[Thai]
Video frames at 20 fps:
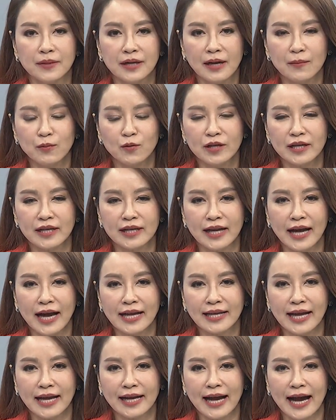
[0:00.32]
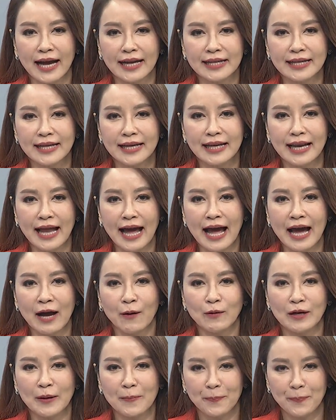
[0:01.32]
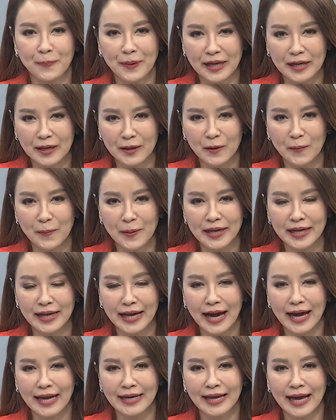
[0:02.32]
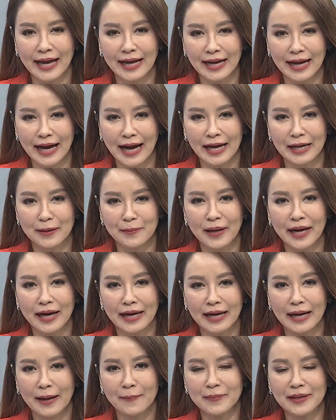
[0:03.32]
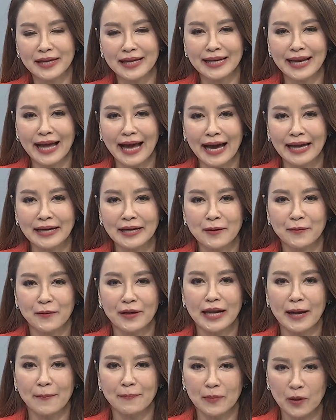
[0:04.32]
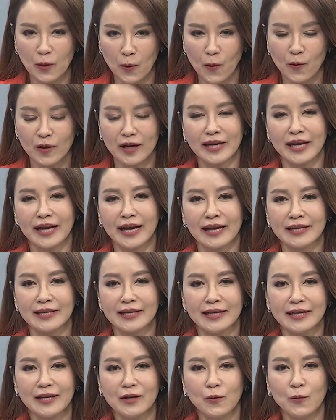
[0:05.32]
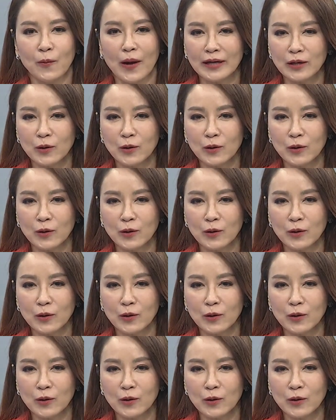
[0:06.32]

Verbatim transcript: เมื่อพูดถึงการแข่งขันกีฬาโอลิมปิกก็เป็นการแข่งขันมหกรรมกีฬาในระดับโลกเลยนะคะ ที่